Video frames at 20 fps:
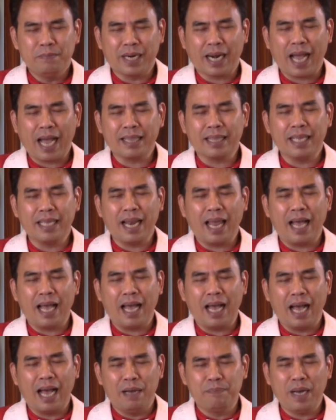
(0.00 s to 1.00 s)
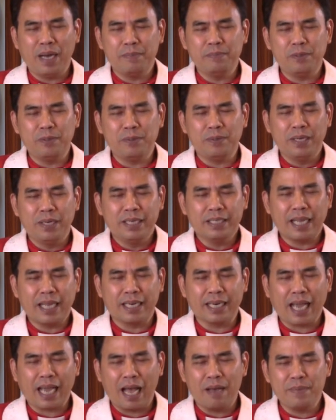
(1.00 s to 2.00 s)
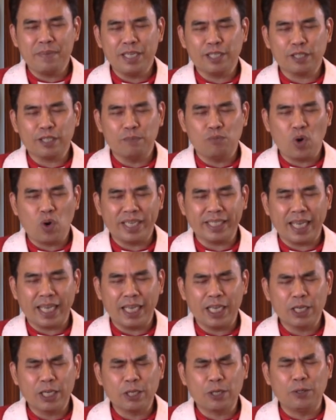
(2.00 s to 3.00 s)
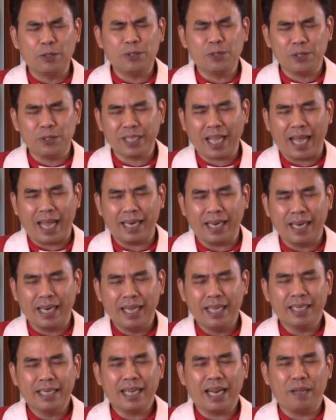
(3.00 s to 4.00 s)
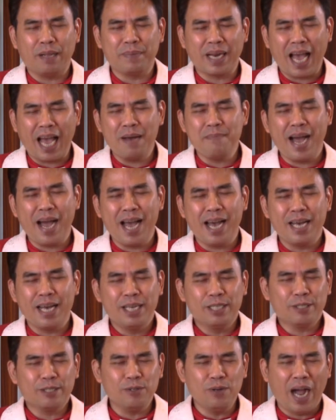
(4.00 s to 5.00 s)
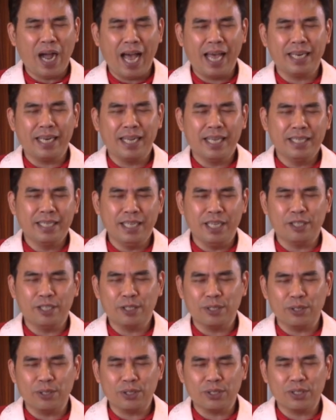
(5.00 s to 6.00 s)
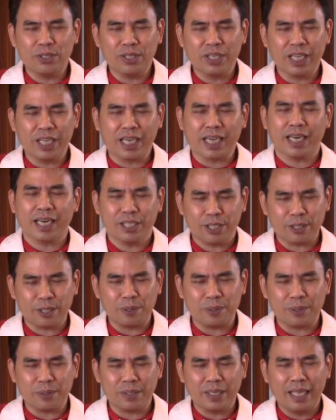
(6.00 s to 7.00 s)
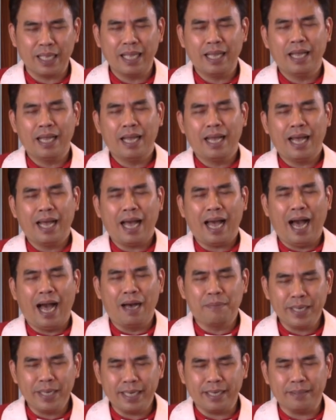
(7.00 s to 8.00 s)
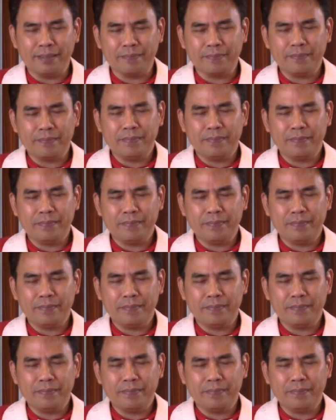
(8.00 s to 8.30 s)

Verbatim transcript: berkatilah hambamu dan kami semuanya. Kuduskan dalam nama Tuhan Yesus Kristus. Amin.